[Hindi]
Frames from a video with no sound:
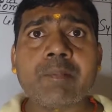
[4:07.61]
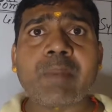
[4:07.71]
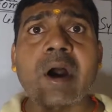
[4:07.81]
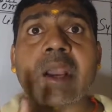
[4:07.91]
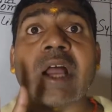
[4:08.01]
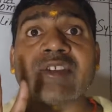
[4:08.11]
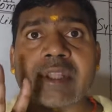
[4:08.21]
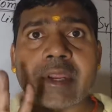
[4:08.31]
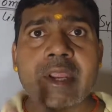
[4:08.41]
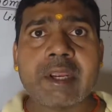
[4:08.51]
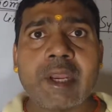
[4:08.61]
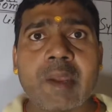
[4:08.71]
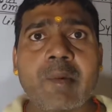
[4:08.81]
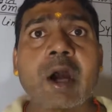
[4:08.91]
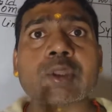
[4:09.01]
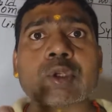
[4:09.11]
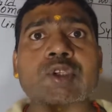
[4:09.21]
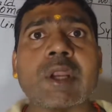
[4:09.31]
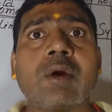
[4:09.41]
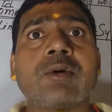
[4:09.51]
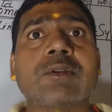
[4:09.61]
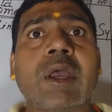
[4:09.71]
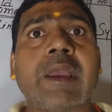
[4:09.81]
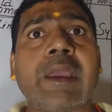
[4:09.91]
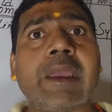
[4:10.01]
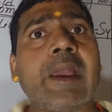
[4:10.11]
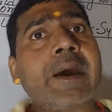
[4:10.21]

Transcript: पहला जेनेरिक नेम और दूसरा होता है